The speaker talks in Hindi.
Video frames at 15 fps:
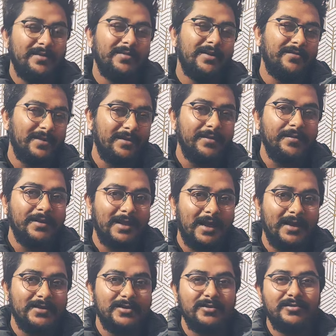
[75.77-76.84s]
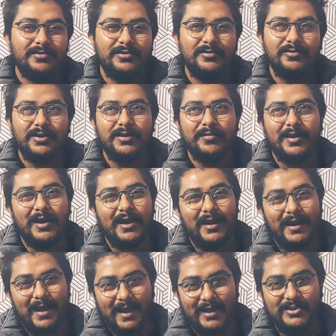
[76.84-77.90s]
बट मैं फिर भी बताना चाहता हूँ क्योंकि मेरा
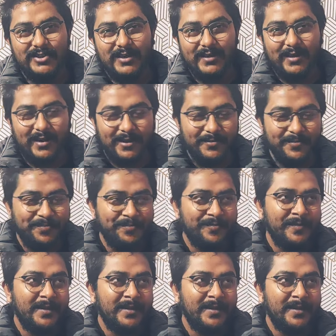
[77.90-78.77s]
नया चैनल है